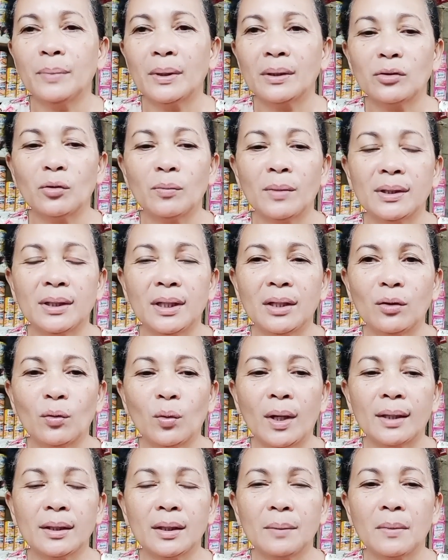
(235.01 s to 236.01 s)
pag dumating yung
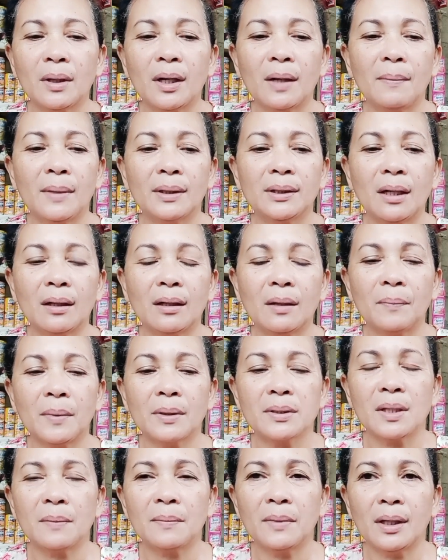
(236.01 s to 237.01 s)
aking mag-ama, talagang
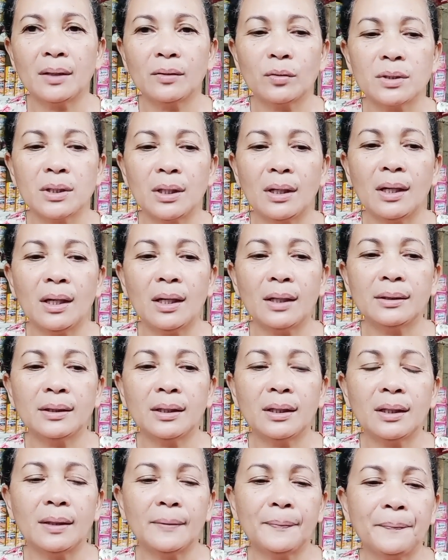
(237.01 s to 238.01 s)
pagsabihan ko sila
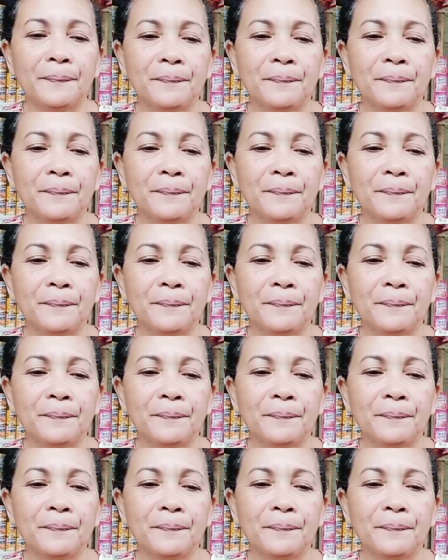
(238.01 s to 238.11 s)
na